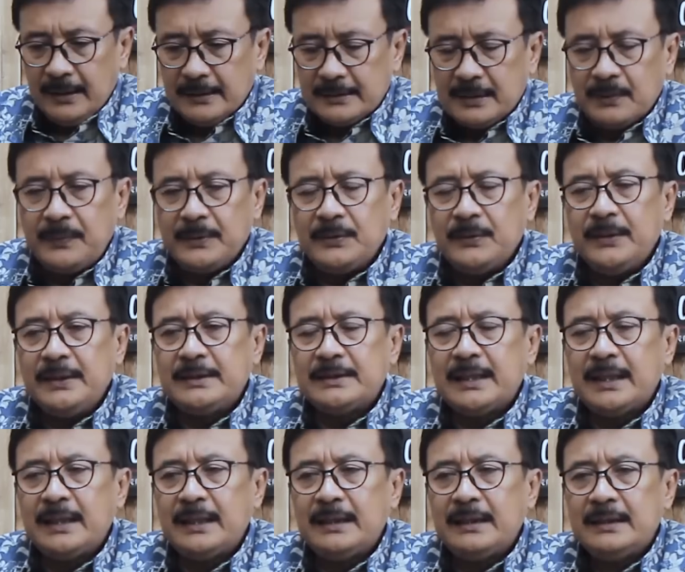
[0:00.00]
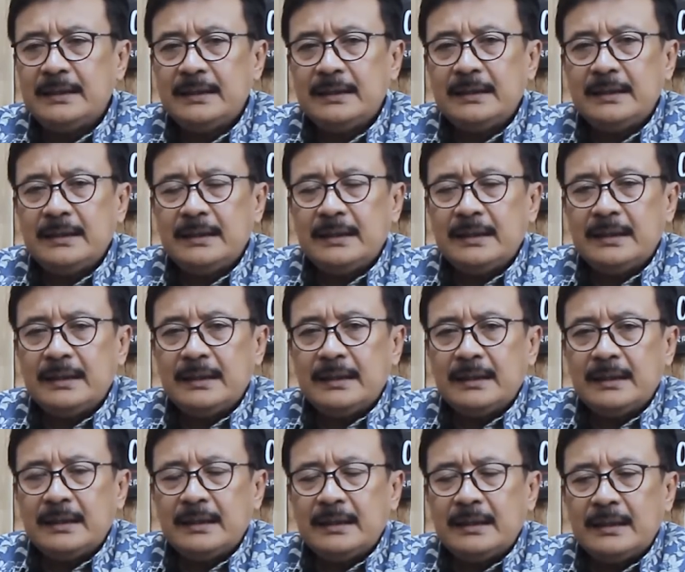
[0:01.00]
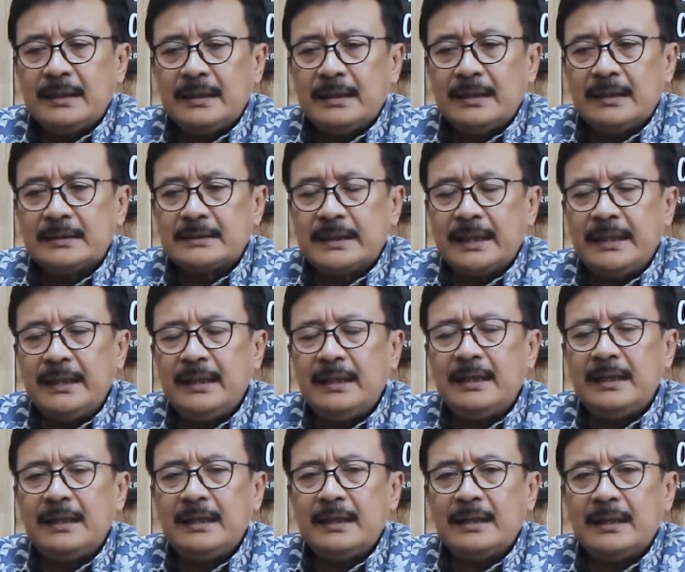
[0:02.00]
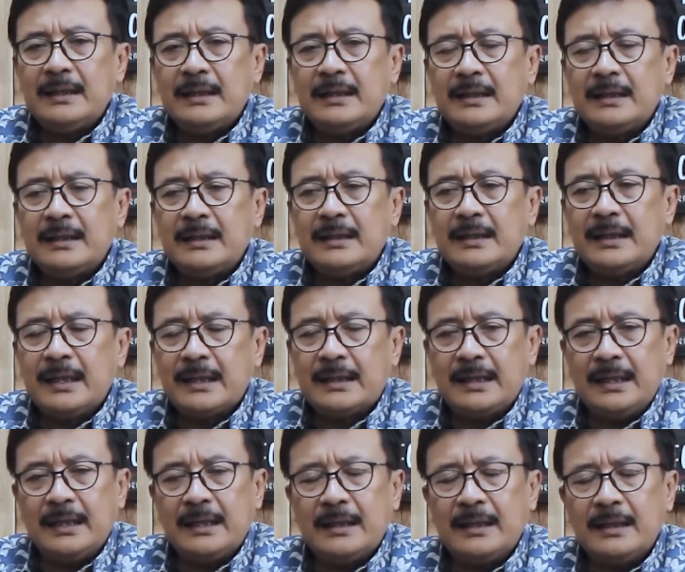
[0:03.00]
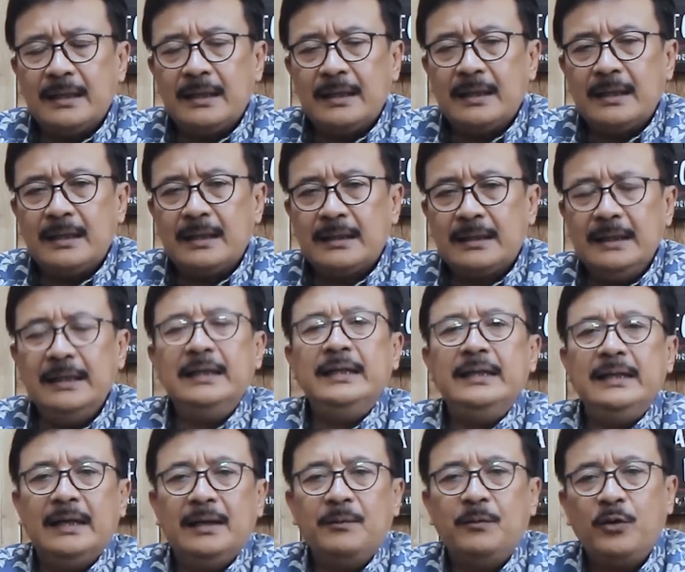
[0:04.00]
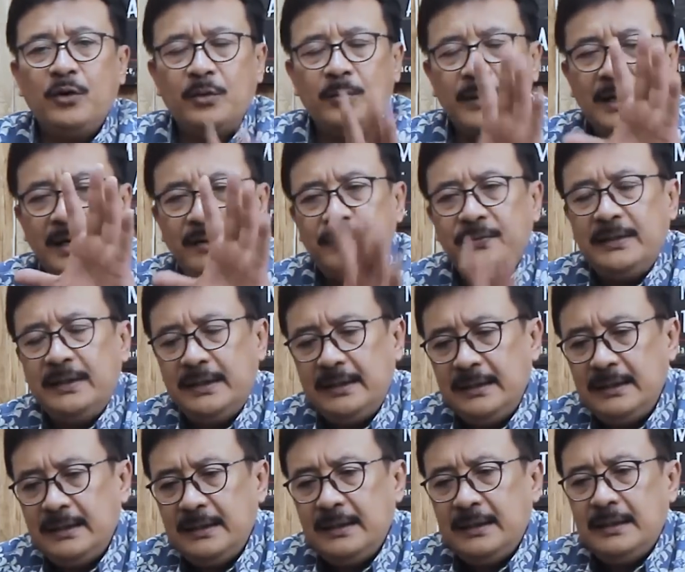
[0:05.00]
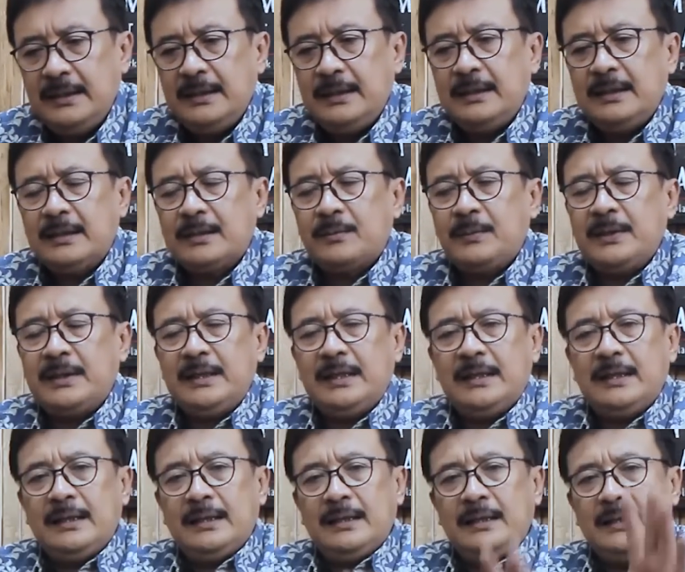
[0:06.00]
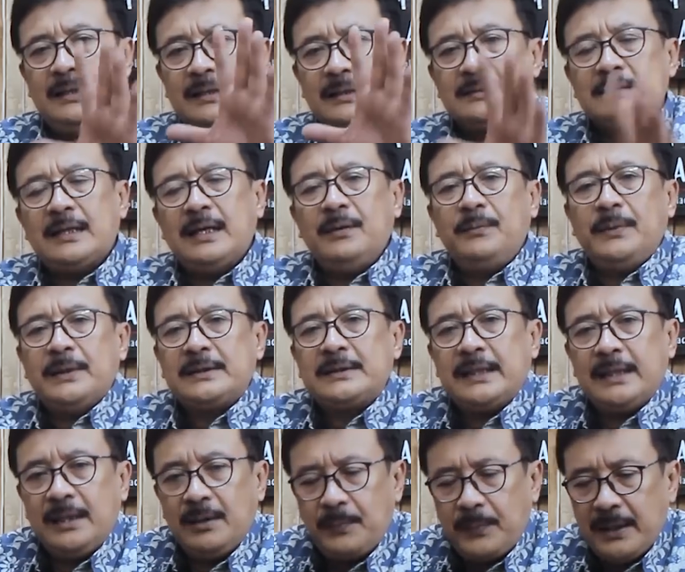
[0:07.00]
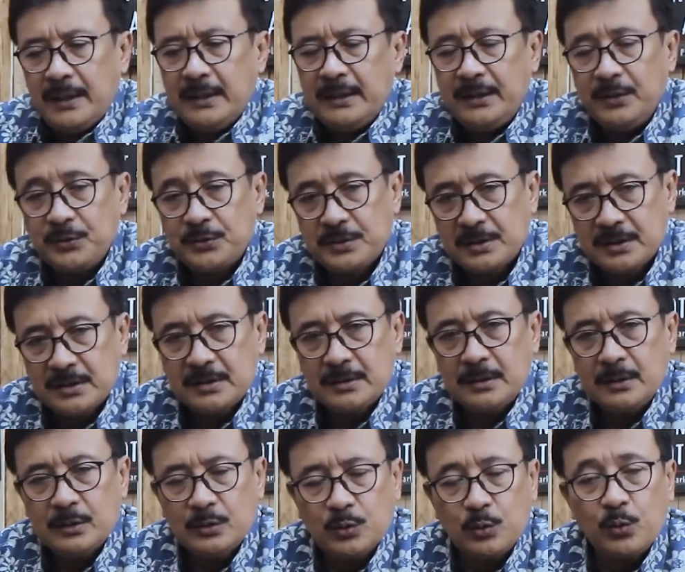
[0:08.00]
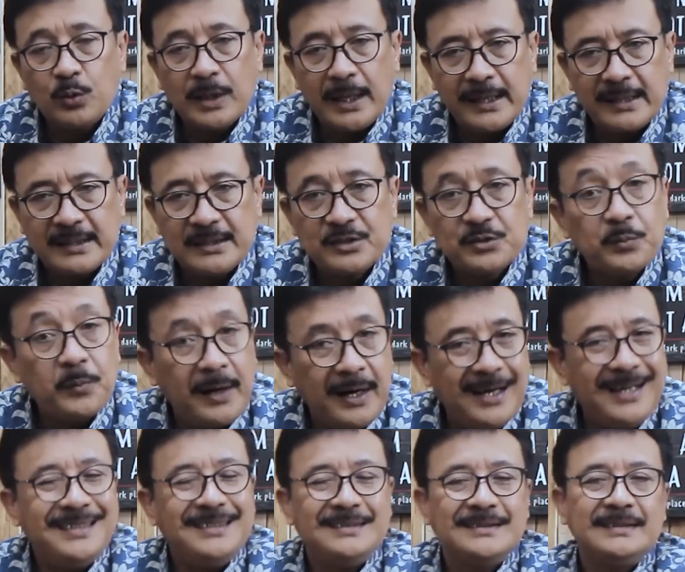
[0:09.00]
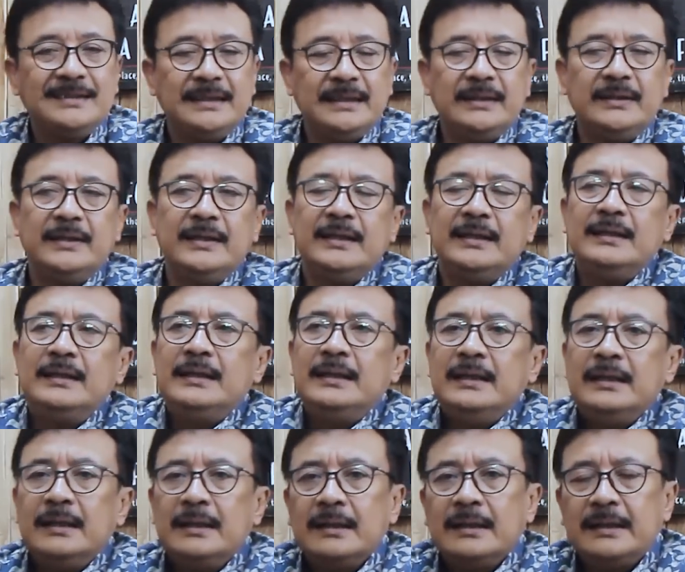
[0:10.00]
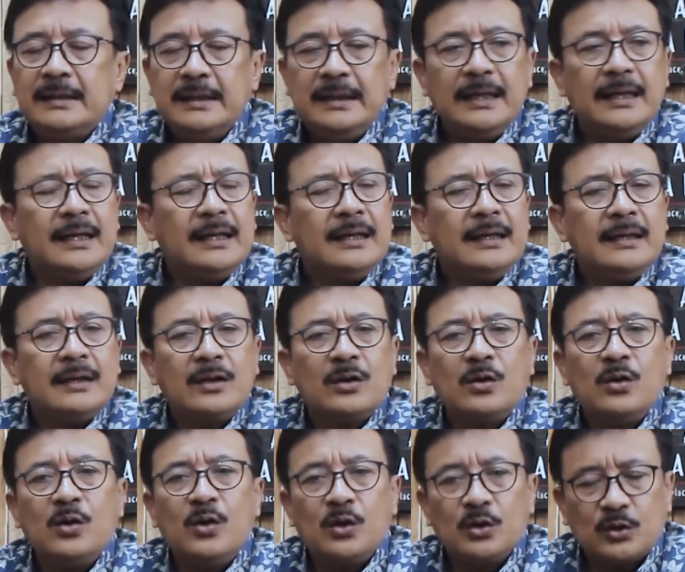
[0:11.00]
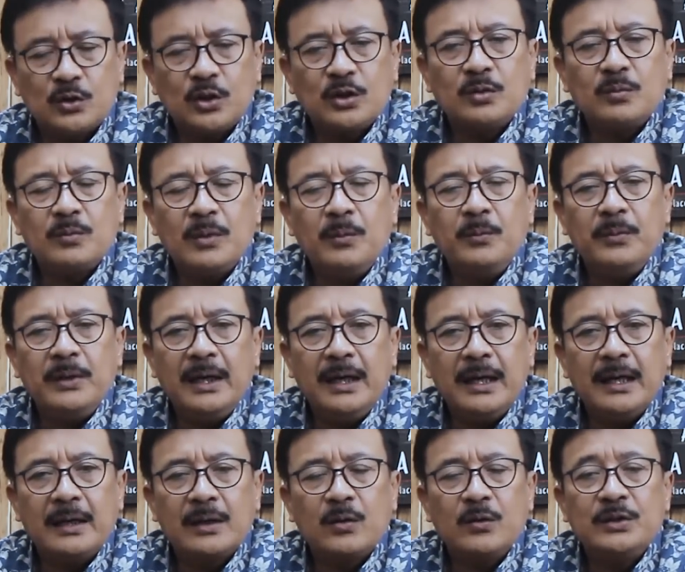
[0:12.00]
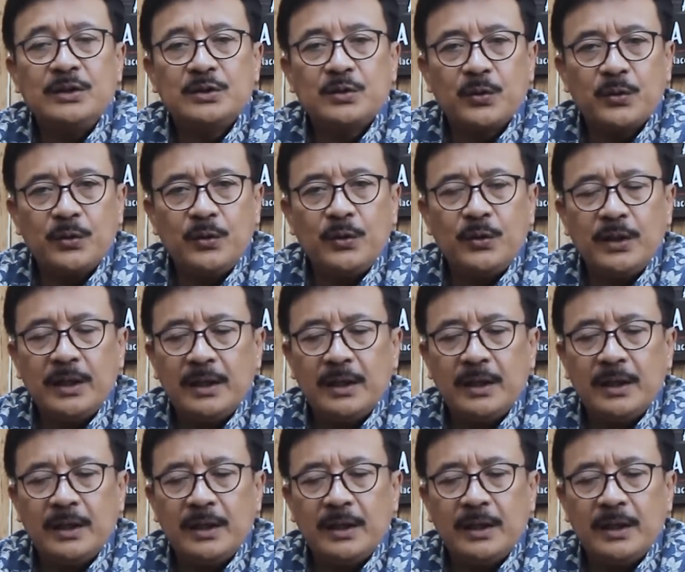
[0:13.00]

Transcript: Sahabat Indonesia, saya agak geli ya, mohon maaf ini pada sahabat saya Pak Lius Sungkarisma gitu ya dia ngotot membela Roy Suryo